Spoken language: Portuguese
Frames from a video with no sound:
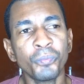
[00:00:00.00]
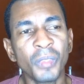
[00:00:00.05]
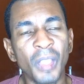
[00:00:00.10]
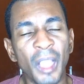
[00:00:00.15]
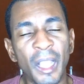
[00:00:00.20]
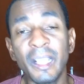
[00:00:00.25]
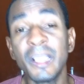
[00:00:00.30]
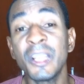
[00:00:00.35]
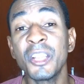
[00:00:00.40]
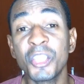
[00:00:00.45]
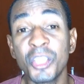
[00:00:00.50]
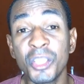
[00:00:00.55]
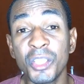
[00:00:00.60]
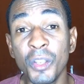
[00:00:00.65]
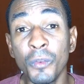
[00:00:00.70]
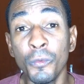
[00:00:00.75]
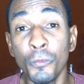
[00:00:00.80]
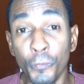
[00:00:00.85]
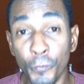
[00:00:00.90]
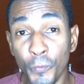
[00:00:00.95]

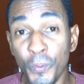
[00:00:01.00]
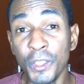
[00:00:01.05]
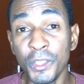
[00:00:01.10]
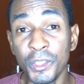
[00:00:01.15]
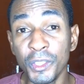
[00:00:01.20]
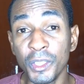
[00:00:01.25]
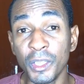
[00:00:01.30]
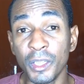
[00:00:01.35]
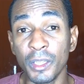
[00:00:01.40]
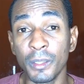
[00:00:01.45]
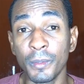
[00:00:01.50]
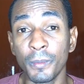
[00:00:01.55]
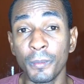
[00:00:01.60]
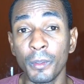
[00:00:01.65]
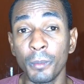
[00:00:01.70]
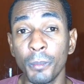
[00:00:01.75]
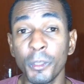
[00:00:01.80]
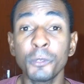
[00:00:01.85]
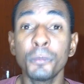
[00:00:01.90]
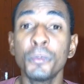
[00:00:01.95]
agressão física,
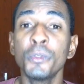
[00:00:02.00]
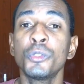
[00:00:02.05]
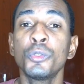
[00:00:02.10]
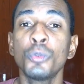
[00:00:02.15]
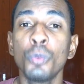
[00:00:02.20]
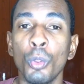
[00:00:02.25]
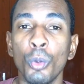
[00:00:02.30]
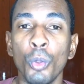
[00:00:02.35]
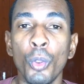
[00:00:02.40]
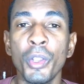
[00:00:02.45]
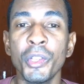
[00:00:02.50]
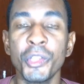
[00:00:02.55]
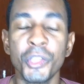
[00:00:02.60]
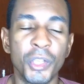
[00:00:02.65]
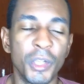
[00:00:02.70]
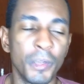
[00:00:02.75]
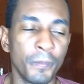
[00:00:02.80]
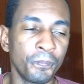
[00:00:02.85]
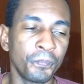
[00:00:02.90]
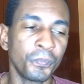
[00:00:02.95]
mas
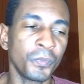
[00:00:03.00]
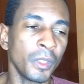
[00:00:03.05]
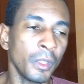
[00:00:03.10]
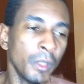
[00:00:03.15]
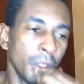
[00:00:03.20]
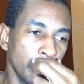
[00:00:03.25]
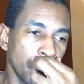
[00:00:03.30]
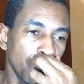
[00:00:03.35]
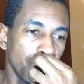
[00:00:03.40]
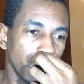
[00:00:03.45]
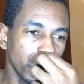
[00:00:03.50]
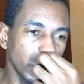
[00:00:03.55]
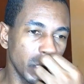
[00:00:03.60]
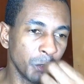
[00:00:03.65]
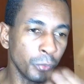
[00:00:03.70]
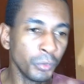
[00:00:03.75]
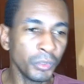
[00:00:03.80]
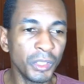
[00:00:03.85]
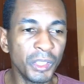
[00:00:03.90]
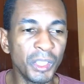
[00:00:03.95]
psicológica. O que
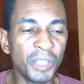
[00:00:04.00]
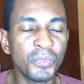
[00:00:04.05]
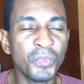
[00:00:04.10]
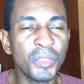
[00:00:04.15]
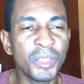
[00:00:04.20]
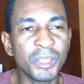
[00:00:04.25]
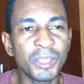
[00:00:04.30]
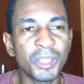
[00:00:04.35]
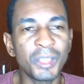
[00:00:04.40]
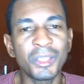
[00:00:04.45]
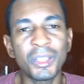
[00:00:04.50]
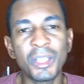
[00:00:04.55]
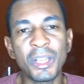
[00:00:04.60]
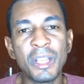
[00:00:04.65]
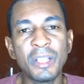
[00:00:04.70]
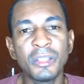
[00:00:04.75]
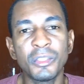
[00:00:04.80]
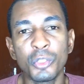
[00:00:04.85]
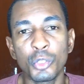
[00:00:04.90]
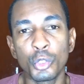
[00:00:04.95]
acontece? Muitas das vezes essas
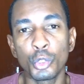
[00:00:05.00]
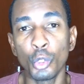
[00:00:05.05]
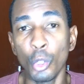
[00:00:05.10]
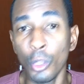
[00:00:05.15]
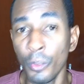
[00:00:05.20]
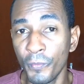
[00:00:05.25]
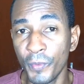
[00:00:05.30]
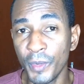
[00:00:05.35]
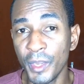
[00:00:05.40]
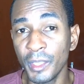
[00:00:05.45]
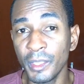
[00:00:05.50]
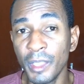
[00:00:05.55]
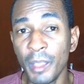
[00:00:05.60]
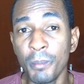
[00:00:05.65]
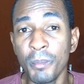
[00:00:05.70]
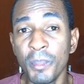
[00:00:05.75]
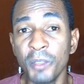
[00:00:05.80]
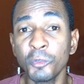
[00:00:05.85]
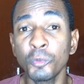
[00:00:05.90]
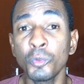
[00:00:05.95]
crianças sofrem até
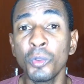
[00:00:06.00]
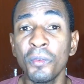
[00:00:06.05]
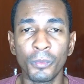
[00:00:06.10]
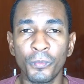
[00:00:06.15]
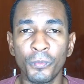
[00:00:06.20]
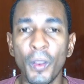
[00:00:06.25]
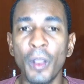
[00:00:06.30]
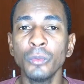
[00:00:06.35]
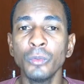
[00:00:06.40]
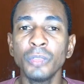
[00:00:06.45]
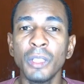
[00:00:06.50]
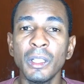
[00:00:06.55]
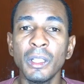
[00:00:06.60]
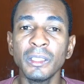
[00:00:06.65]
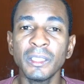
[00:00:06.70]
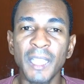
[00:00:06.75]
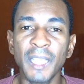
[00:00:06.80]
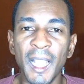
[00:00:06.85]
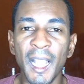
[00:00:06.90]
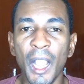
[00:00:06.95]
mesmo com a falta
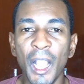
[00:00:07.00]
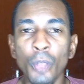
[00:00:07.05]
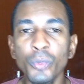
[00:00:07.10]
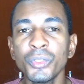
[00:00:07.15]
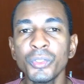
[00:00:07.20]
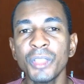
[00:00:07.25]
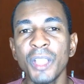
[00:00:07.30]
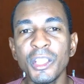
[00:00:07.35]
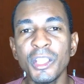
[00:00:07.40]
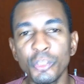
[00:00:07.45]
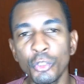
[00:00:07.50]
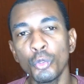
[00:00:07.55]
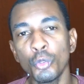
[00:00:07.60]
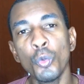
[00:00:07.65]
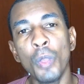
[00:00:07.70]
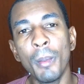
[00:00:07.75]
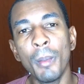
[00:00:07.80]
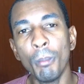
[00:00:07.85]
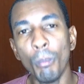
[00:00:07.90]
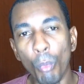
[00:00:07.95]
da ausência
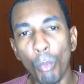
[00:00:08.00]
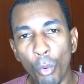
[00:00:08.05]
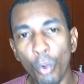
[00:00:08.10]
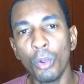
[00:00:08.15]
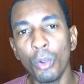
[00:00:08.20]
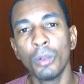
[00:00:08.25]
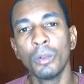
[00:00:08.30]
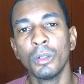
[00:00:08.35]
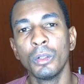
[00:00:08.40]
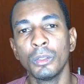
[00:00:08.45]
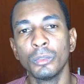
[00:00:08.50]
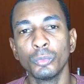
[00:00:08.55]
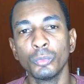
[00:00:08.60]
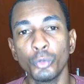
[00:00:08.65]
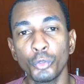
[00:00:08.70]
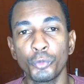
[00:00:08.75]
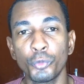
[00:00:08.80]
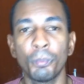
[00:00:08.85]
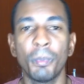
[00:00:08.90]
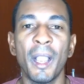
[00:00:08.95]
do amor
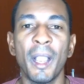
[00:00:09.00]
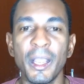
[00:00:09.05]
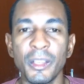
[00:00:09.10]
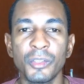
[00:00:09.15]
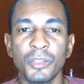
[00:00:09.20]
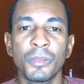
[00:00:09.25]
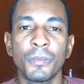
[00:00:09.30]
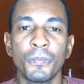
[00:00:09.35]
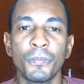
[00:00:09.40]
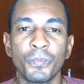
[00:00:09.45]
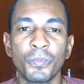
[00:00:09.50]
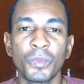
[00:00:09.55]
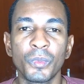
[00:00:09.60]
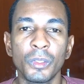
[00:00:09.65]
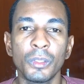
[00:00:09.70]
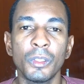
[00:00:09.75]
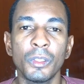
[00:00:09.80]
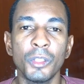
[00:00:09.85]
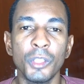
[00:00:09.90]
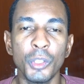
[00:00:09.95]
dos pais,
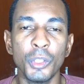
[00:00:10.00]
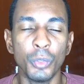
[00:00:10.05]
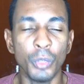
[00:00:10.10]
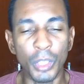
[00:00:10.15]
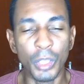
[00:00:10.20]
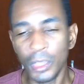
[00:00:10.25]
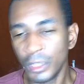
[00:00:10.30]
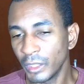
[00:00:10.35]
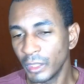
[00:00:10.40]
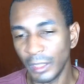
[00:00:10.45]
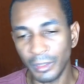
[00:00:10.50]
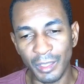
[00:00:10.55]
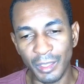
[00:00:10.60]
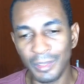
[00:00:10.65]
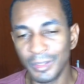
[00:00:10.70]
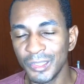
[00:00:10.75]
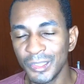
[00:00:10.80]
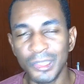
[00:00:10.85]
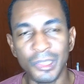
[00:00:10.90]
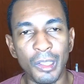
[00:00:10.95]
entendeu? Da
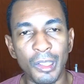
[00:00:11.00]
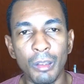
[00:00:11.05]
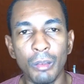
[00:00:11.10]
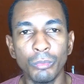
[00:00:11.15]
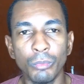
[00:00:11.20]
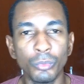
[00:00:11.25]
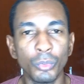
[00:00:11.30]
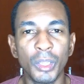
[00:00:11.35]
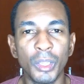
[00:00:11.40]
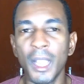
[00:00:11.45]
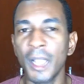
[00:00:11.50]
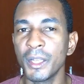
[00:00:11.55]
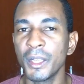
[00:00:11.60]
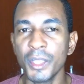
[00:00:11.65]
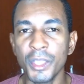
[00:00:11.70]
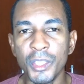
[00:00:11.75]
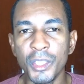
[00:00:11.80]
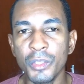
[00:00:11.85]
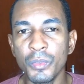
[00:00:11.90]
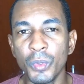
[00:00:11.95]
atenção, do
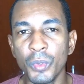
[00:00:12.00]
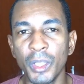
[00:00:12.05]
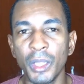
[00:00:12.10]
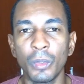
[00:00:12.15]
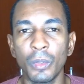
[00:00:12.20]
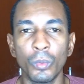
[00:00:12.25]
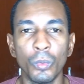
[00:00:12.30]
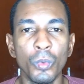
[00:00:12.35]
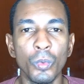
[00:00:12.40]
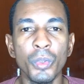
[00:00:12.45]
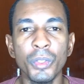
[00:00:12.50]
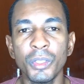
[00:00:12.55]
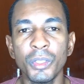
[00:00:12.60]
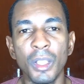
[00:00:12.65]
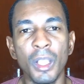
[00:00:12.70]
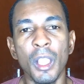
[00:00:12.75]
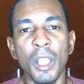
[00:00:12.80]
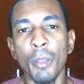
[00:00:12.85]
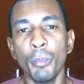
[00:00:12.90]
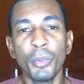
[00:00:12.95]
carinho, aquela coisa.
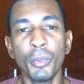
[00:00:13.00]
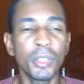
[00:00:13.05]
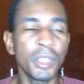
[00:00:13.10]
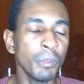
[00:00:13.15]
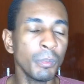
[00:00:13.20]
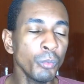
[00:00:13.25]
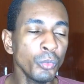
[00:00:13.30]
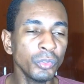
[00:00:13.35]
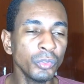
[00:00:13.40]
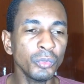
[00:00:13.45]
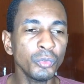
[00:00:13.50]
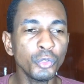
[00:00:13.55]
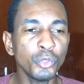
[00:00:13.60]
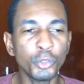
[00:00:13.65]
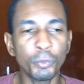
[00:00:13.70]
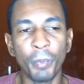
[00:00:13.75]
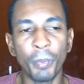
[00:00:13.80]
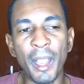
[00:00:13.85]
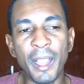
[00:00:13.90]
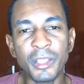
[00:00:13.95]
Porque muitos dos
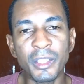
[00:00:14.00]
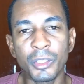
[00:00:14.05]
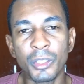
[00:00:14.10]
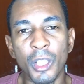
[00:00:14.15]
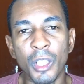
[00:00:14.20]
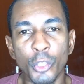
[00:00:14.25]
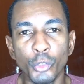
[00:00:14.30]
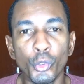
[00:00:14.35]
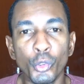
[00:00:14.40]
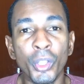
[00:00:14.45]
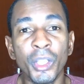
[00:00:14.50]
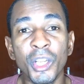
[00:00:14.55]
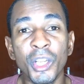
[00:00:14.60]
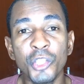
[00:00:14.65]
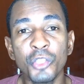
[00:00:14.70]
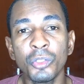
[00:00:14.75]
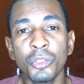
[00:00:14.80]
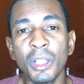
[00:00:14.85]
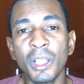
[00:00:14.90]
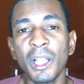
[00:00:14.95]
pais só
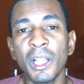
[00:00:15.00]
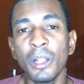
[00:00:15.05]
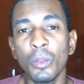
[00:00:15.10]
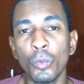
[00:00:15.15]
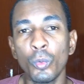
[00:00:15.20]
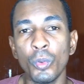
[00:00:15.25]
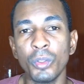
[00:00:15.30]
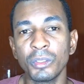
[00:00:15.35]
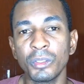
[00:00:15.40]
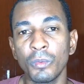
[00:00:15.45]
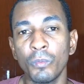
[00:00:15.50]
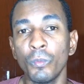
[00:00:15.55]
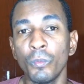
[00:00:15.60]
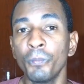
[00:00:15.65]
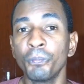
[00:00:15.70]
acreditam naquela coisa